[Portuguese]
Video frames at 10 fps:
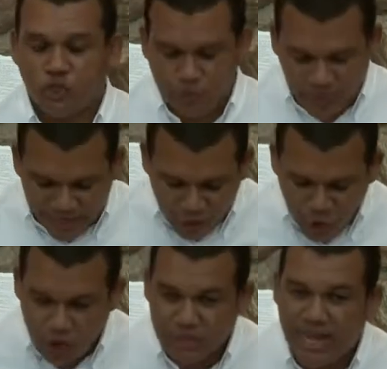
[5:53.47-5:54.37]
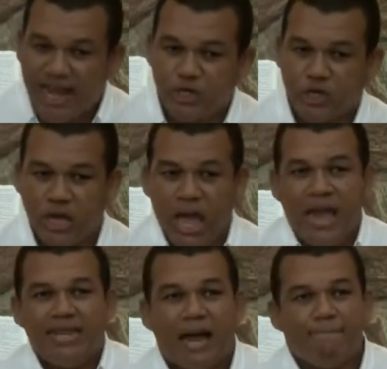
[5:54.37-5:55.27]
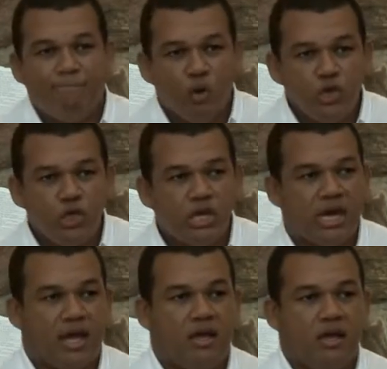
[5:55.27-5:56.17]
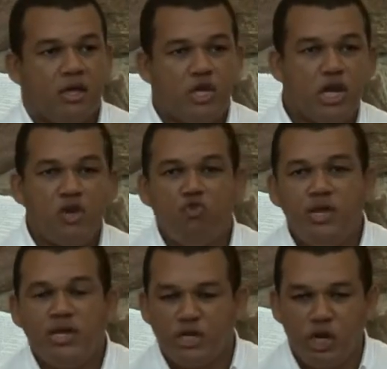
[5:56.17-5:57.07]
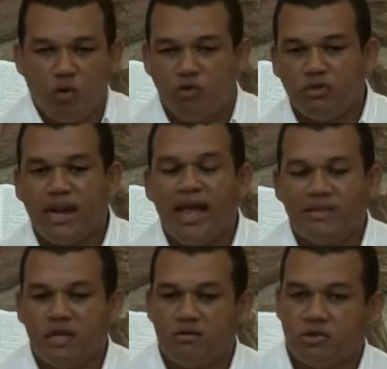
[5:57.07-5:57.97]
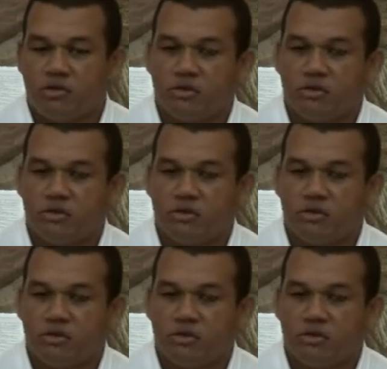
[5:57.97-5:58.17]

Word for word: uma religiosidade na busca genuína de encontrar a Deus.